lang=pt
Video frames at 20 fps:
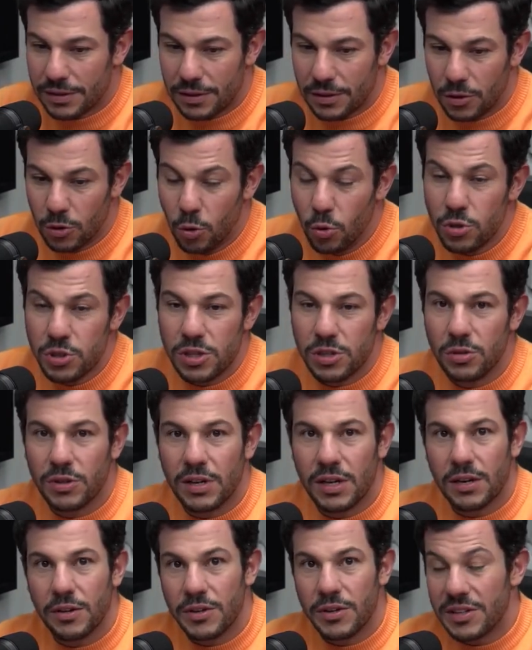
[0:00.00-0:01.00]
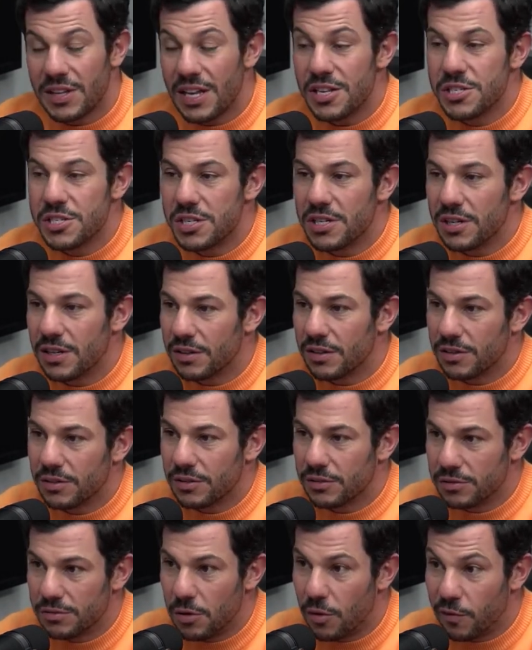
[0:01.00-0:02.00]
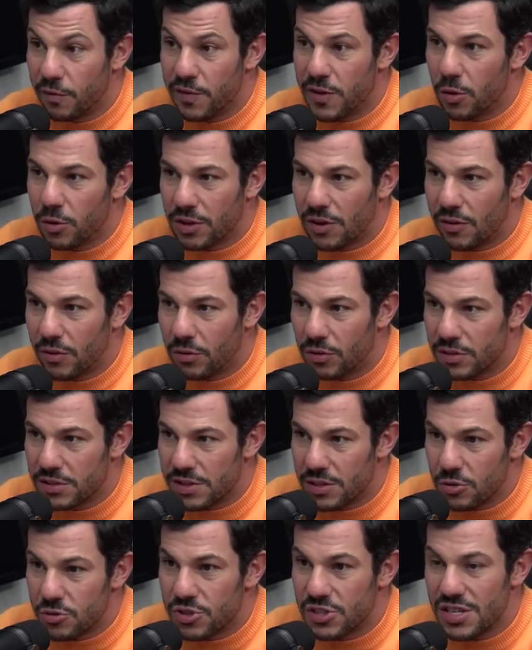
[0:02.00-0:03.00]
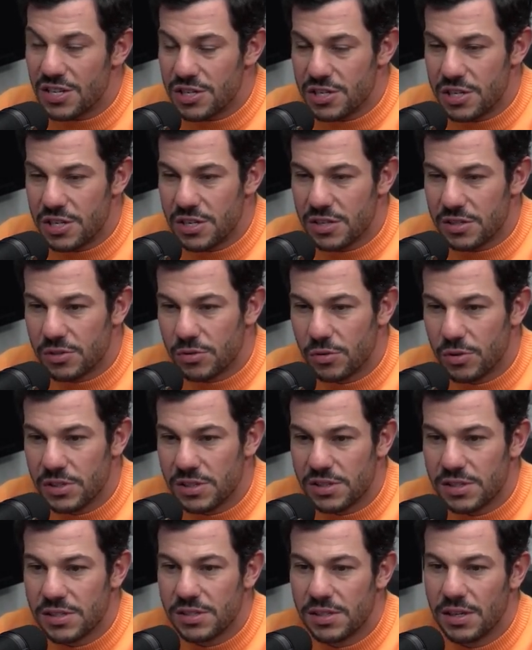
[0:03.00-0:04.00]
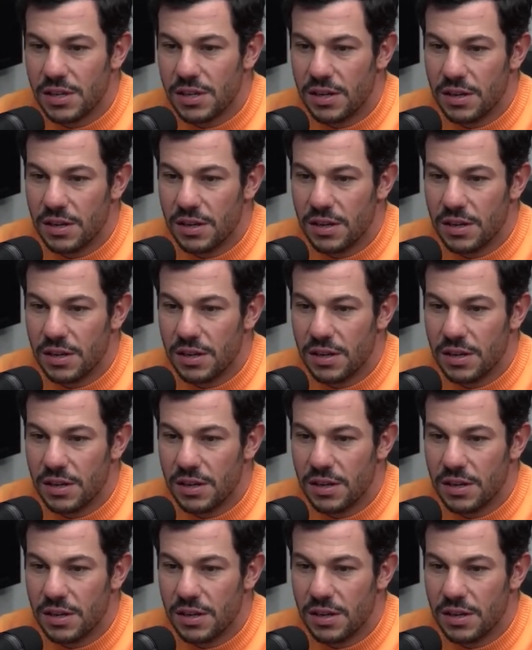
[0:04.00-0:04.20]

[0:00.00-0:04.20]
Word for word: lúcido, cara. Eu entendia eu via o que estava acontecendo, eu sentia as coisas.